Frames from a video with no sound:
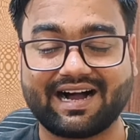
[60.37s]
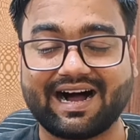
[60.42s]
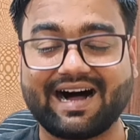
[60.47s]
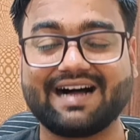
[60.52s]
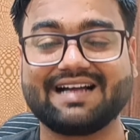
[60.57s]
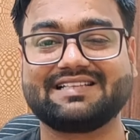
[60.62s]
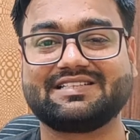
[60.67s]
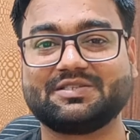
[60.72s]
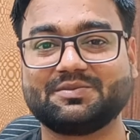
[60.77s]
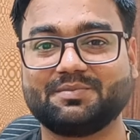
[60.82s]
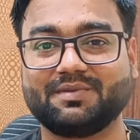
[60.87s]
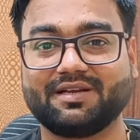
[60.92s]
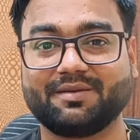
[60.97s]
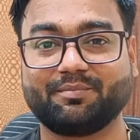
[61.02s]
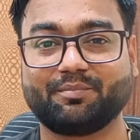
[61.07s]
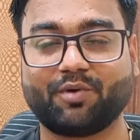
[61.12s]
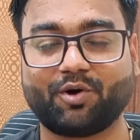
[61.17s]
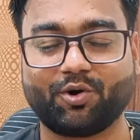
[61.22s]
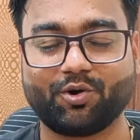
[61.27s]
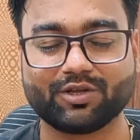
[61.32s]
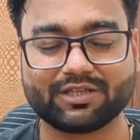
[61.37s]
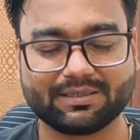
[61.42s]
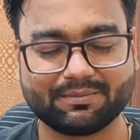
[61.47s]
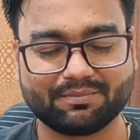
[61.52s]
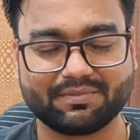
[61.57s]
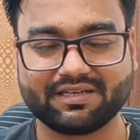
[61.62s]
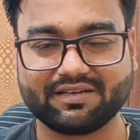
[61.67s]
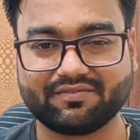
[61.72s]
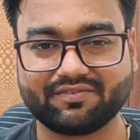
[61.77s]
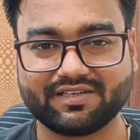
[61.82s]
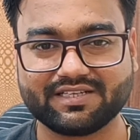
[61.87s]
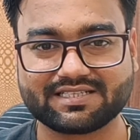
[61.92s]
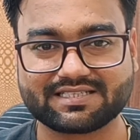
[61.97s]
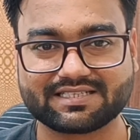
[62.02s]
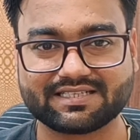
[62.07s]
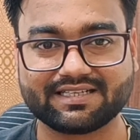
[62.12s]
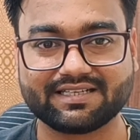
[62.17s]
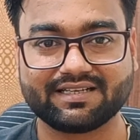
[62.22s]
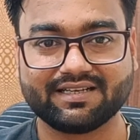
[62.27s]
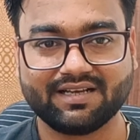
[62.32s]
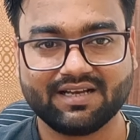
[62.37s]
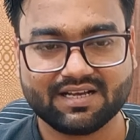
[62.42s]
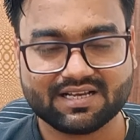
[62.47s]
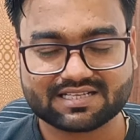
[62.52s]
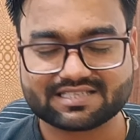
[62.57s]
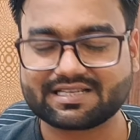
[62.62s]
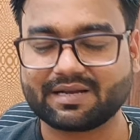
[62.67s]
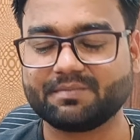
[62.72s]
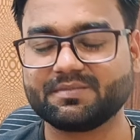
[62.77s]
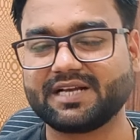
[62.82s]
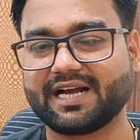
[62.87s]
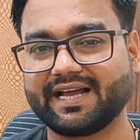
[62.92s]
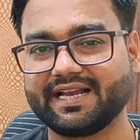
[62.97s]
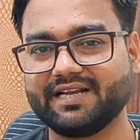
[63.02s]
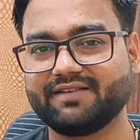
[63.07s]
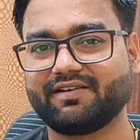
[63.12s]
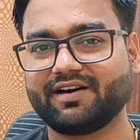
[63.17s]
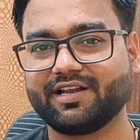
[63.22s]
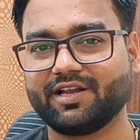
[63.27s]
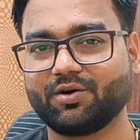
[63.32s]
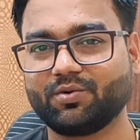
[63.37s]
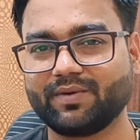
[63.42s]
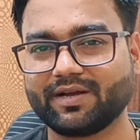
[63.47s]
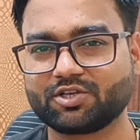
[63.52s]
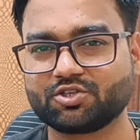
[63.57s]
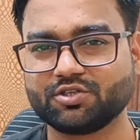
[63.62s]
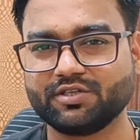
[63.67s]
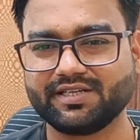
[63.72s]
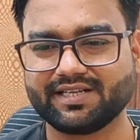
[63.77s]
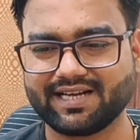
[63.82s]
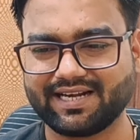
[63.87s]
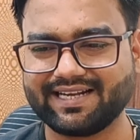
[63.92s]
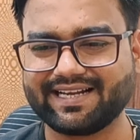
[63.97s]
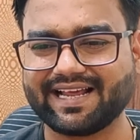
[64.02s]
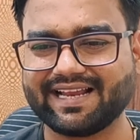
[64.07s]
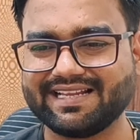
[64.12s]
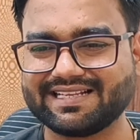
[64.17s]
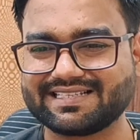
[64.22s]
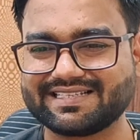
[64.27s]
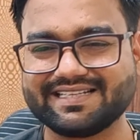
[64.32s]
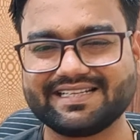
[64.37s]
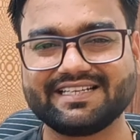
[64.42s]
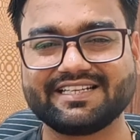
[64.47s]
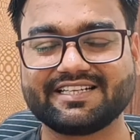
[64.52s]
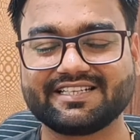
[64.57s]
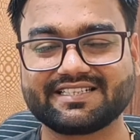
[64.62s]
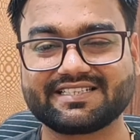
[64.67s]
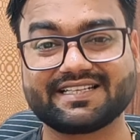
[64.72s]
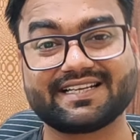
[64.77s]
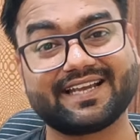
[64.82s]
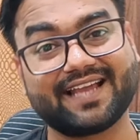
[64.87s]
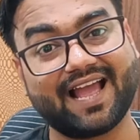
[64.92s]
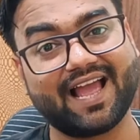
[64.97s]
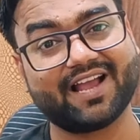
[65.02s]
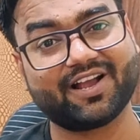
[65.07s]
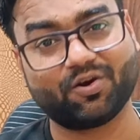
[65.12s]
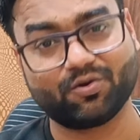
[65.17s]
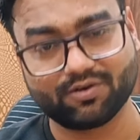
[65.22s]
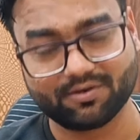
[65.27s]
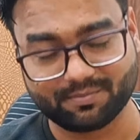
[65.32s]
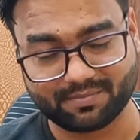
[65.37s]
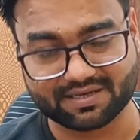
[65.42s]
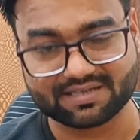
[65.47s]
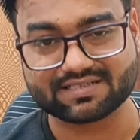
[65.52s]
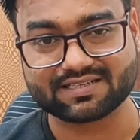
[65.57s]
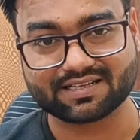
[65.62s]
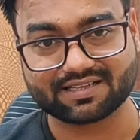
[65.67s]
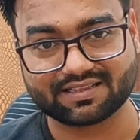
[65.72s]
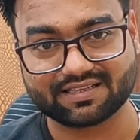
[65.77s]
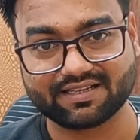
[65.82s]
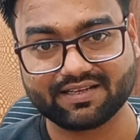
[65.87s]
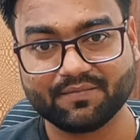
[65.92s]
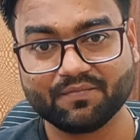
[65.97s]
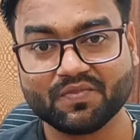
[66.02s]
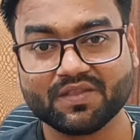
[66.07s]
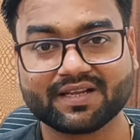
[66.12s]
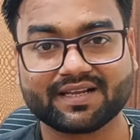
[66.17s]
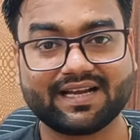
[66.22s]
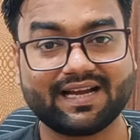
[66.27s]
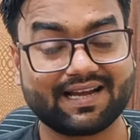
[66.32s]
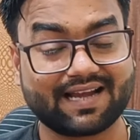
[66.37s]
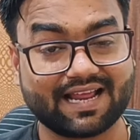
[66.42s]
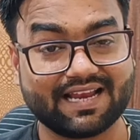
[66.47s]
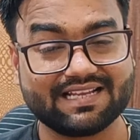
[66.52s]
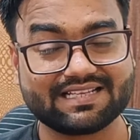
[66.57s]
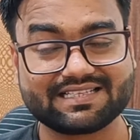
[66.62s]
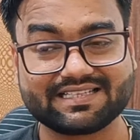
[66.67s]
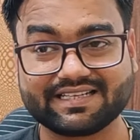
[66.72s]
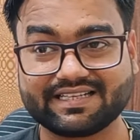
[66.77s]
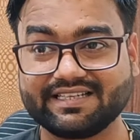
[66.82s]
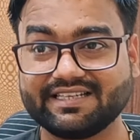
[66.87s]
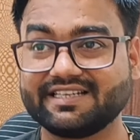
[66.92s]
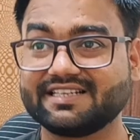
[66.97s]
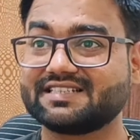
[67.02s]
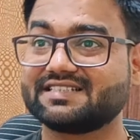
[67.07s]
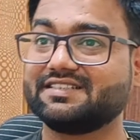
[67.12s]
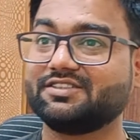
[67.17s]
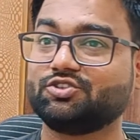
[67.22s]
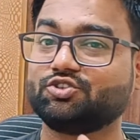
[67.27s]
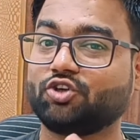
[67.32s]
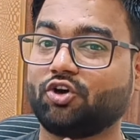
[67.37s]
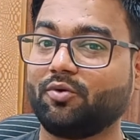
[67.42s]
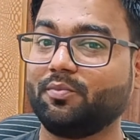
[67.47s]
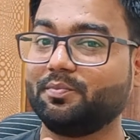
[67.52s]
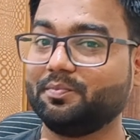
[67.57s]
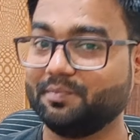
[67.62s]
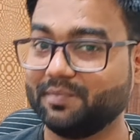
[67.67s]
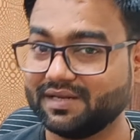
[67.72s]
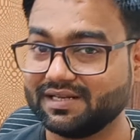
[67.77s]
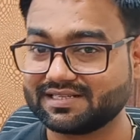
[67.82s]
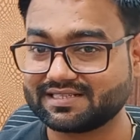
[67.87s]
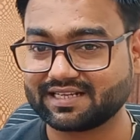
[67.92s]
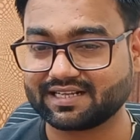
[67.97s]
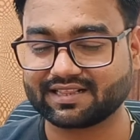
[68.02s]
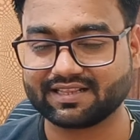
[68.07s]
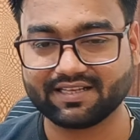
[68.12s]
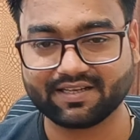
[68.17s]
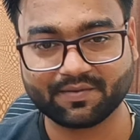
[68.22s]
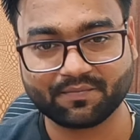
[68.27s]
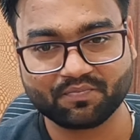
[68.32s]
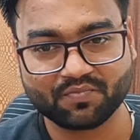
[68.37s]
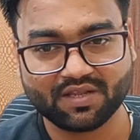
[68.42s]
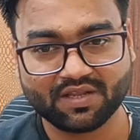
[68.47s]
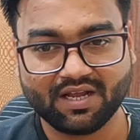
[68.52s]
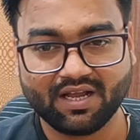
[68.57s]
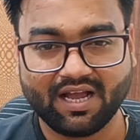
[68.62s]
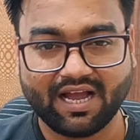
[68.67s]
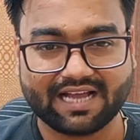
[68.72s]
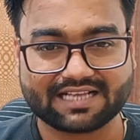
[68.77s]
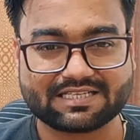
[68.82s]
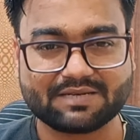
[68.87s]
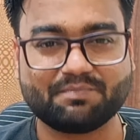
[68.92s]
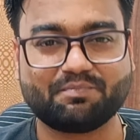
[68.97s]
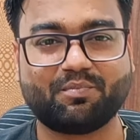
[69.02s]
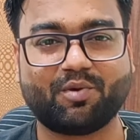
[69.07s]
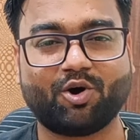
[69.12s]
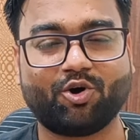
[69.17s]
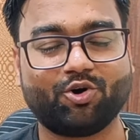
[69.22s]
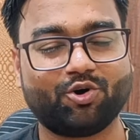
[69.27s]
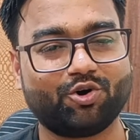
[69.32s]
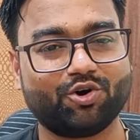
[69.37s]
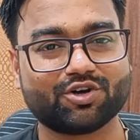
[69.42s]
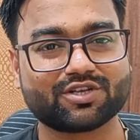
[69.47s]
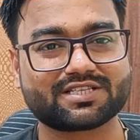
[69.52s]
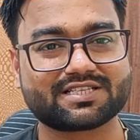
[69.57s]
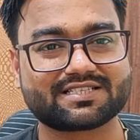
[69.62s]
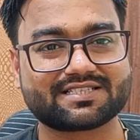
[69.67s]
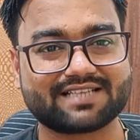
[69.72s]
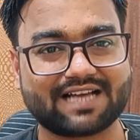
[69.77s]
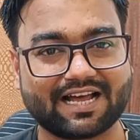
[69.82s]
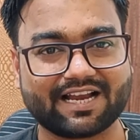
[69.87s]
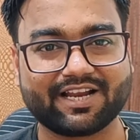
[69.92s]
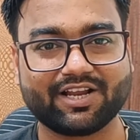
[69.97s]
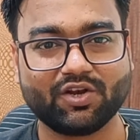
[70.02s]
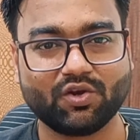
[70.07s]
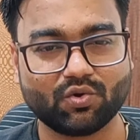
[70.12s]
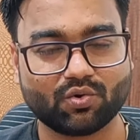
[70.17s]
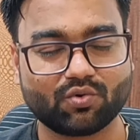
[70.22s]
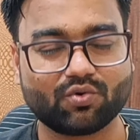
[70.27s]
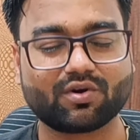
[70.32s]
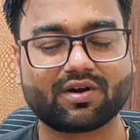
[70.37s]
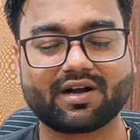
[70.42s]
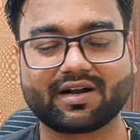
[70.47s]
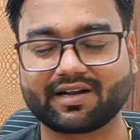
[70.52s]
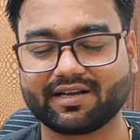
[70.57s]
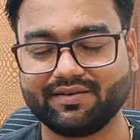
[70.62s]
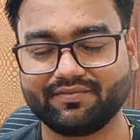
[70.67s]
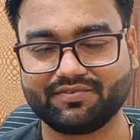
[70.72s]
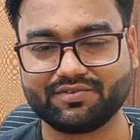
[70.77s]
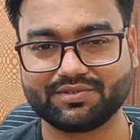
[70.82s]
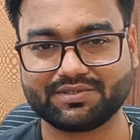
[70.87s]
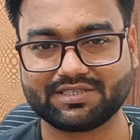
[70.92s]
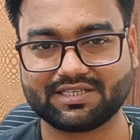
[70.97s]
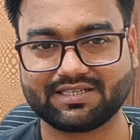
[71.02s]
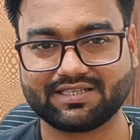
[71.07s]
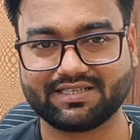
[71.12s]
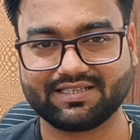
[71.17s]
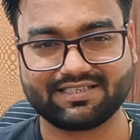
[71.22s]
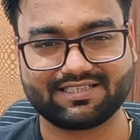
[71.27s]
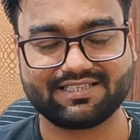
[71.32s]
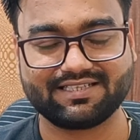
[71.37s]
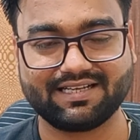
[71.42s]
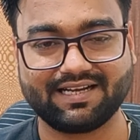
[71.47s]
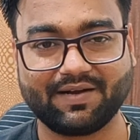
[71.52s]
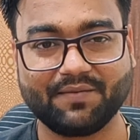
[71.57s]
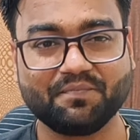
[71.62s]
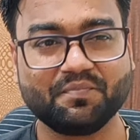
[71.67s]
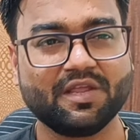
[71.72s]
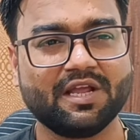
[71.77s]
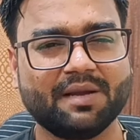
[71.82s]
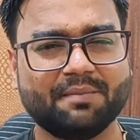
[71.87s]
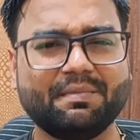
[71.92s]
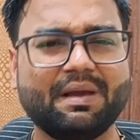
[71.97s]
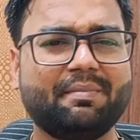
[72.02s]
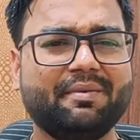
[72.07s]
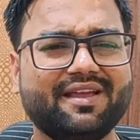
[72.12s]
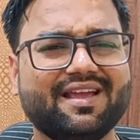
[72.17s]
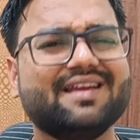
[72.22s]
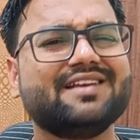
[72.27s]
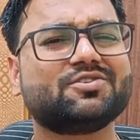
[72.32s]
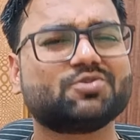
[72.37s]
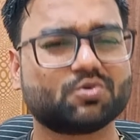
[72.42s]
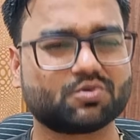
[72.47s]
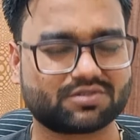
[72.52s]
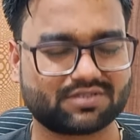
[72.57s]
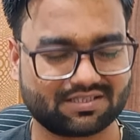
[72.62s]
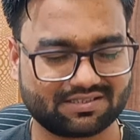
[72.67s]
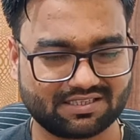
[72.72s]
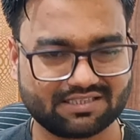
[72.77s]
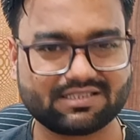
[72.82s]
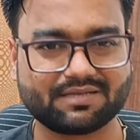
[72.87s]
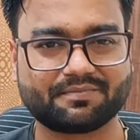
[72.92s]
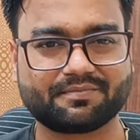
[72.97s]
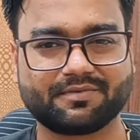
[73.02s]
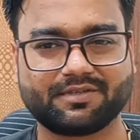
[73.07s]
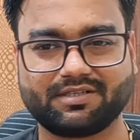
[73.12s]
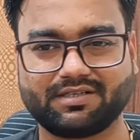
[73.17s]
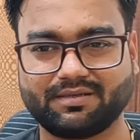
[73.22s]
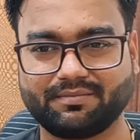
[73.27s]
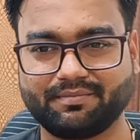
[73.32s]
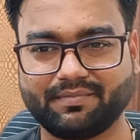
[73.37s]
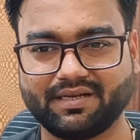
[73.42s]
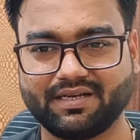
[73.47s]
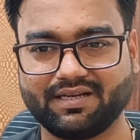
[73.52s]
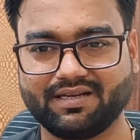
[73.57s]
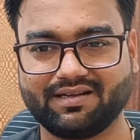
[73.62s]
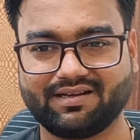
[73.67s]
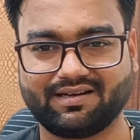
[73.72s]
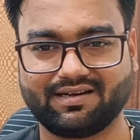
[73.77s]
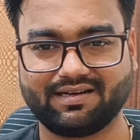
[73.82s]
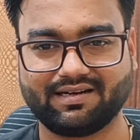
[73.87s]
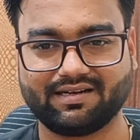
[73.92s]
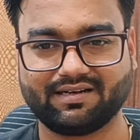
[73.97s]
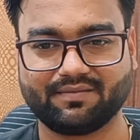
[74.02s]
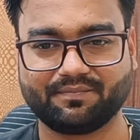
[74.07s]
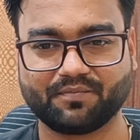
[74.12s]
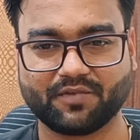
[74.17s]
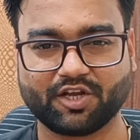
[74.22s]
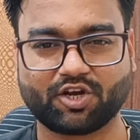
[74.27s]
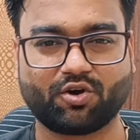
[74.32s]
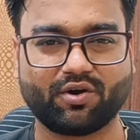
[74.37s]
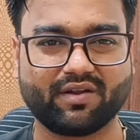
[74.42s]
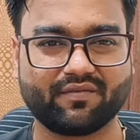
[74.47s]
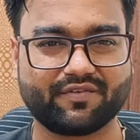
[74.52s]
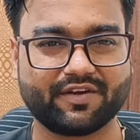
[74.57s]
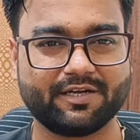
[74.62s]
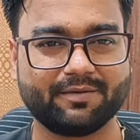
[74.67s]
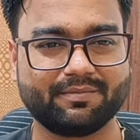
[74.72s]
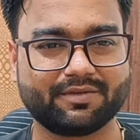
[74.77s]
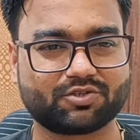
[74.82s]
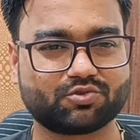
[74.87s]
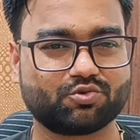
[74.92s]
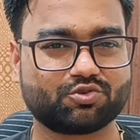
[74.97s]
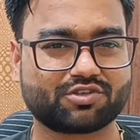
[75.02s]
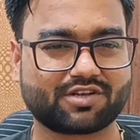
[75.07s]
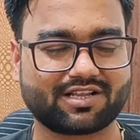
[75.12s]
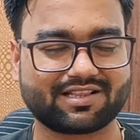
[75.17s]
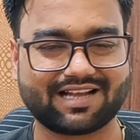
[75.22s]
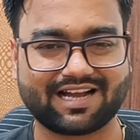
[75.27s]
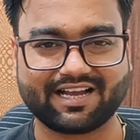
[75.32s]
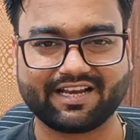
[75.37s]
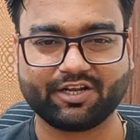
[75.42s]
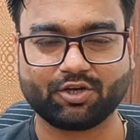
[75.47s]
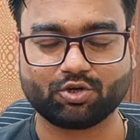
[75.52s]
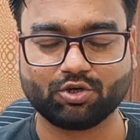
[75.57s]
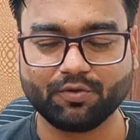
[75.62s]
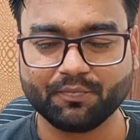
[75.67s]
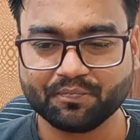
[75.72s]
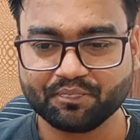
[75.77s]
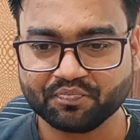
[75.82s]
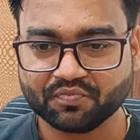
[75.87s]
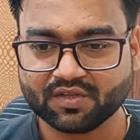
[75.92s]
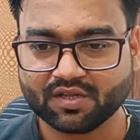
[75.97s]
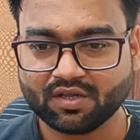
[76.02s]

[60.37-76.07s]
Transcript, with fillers: आज मैं बहुत ही ब्रीफली से समझाने वाला हूँ एक्चुअली क्या टैली सीख लेने से क्या अकाउंटेंट बन सकते हैं क्या टैली सीख लेने से जॉब मिल सकते हैं ऐसे बहुत सारे लोगों का कंफ्यूजन है जी हाँ मैं भी यही सोचता था जब आ, मैं अकाउंटिंग फील्ड में सोच रहा था आने को